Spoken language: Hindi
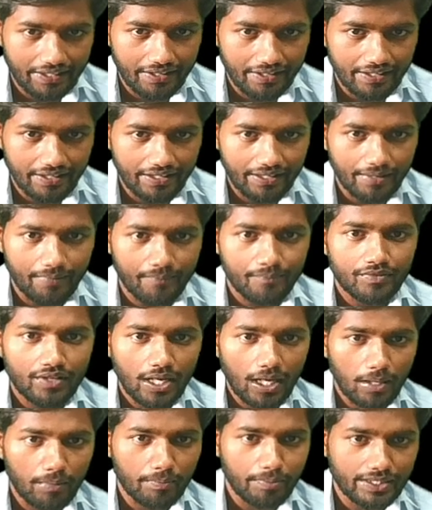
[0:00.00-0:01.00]
degree
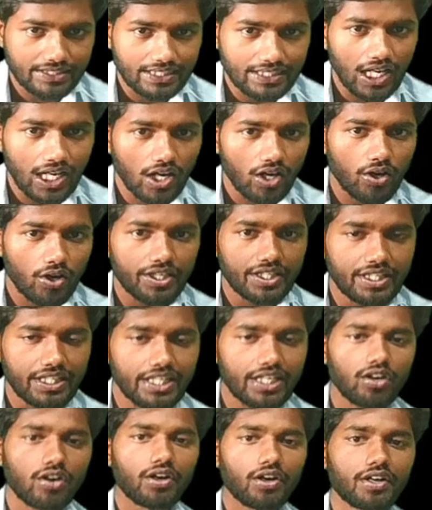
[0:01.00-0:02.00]
और बच्चा और
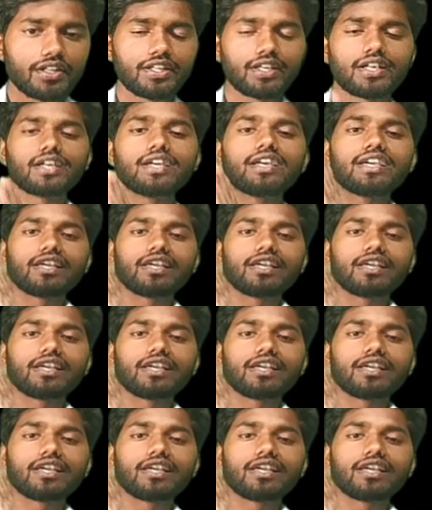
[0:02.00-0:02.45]
ये और ये